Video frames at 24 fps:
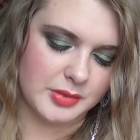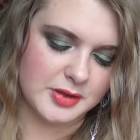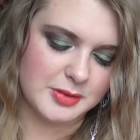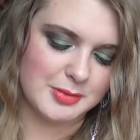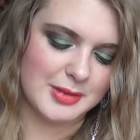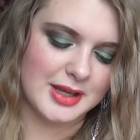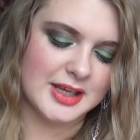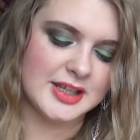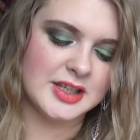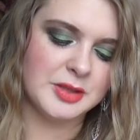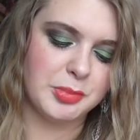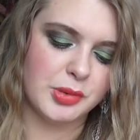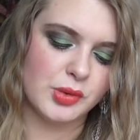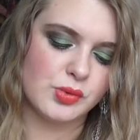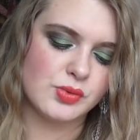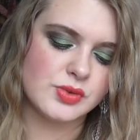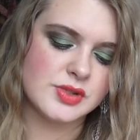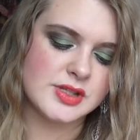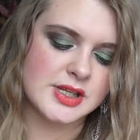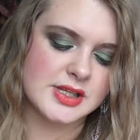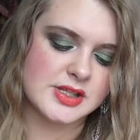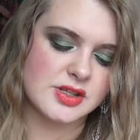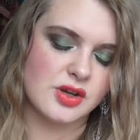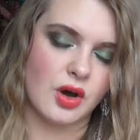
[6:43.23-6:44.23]
Ich meine, ich
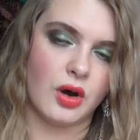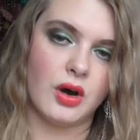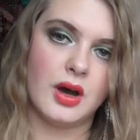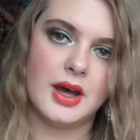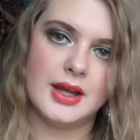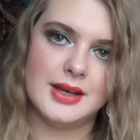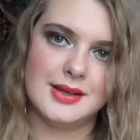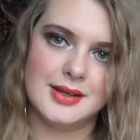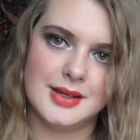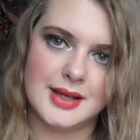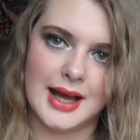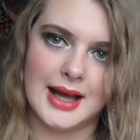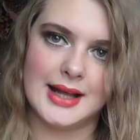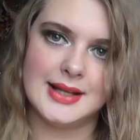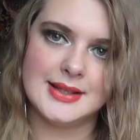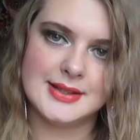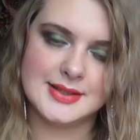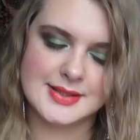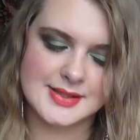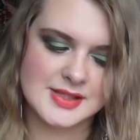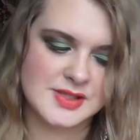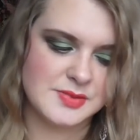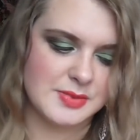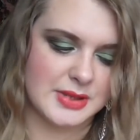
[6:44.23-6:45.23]
benutze jetzt auch ein
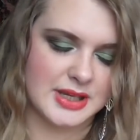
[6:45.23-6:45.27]
altes,